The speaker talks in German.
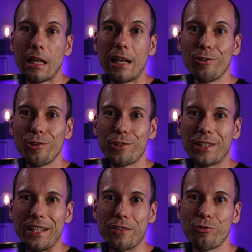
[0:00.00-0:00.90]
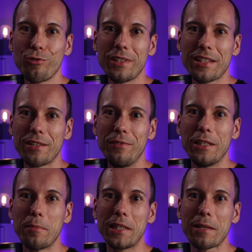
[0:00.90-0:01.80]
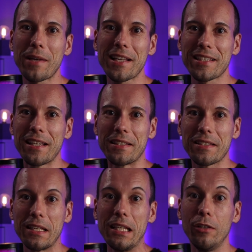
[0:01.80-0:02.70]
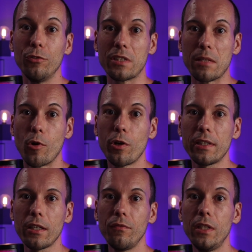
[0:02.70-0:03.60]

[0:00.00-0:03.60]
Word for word: Hallo Leute, schön, dass ihr wieder mit dabei seid. In unserem heutigen